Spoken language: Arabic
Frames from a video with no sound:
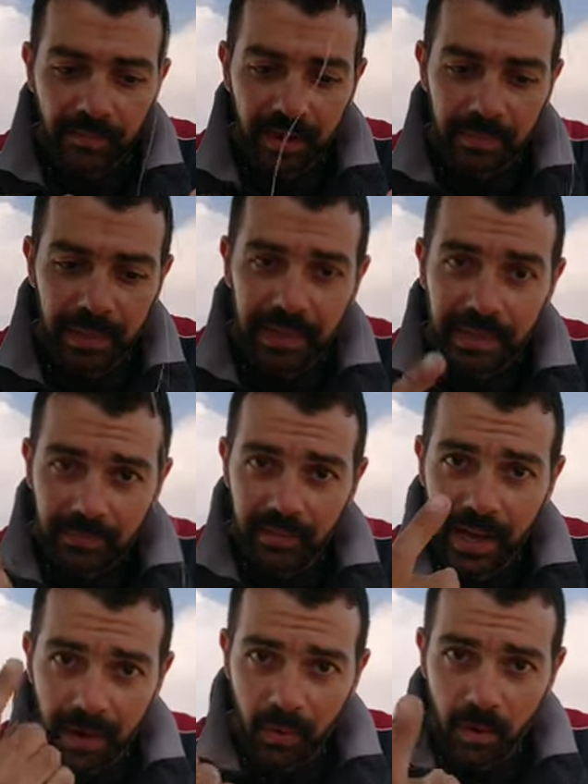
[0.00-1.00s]
فلما يطلع
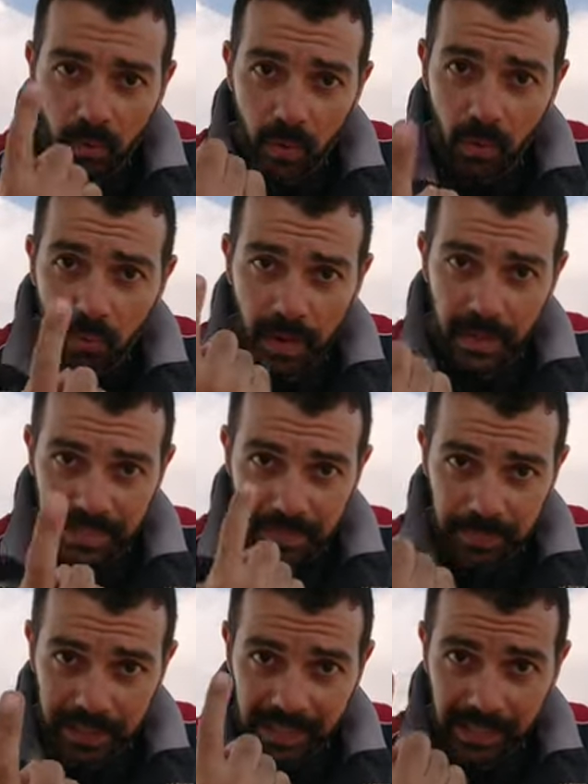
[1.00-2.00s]
في الهواء وهو
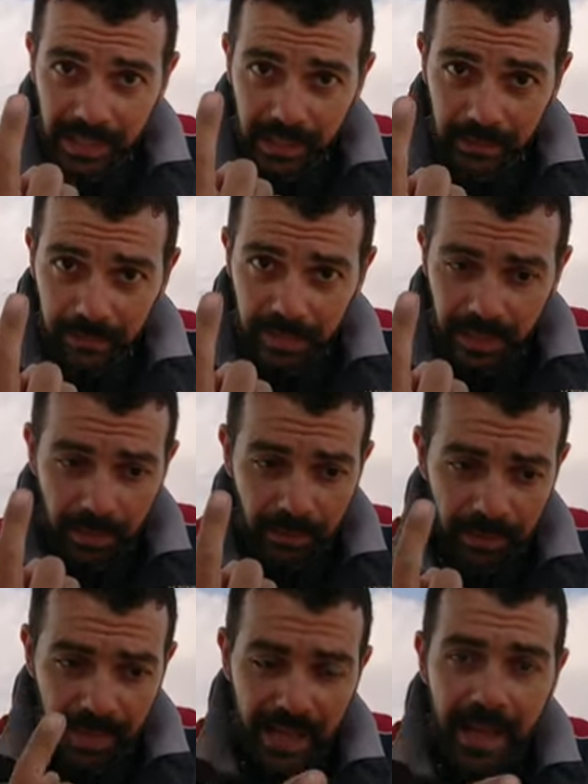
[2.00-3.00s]
سبيننج
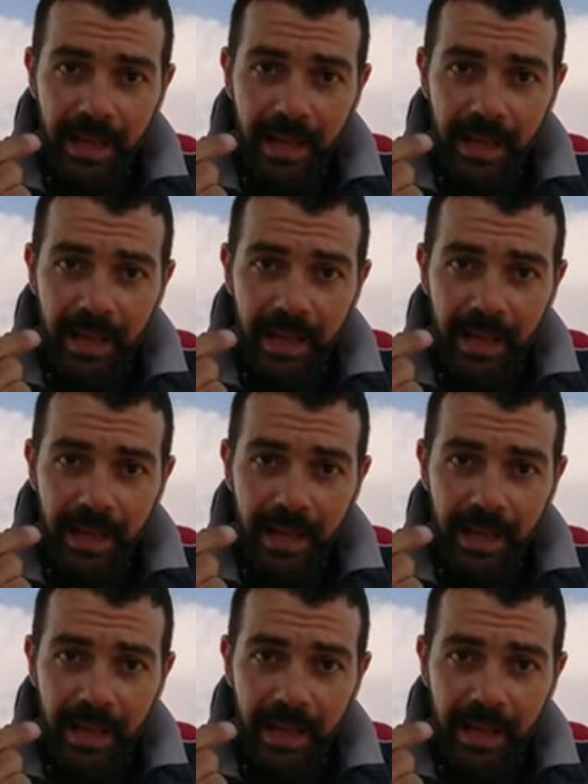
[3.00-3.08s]
تمام